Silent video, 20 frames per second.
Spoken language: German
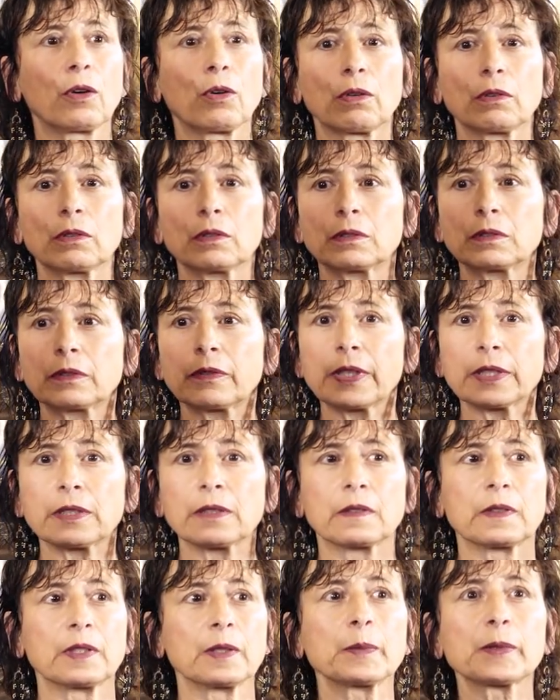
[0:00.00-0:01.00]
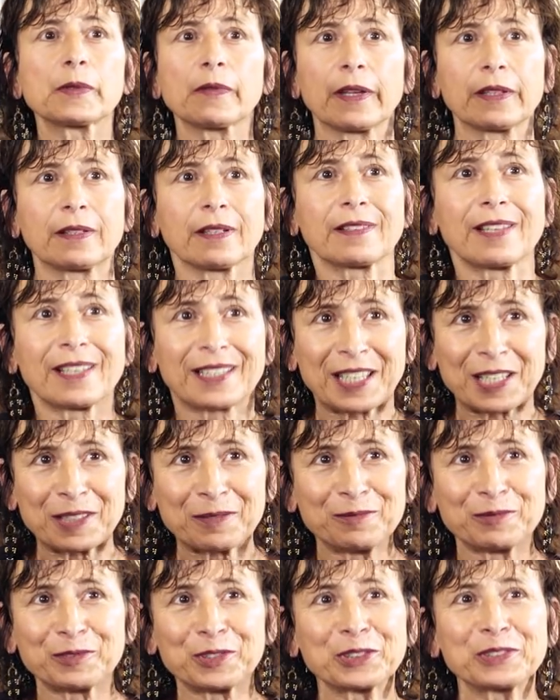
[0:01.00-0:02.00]
auch irgendwelche Tipps
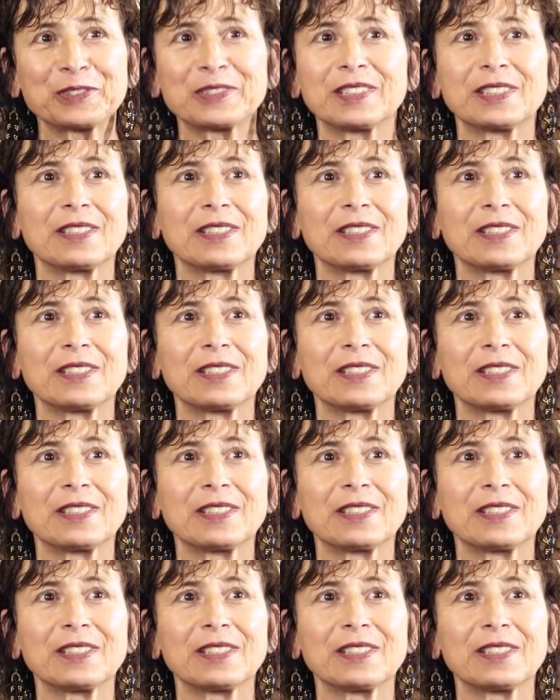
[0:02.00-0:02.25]
weitergegeben wurden,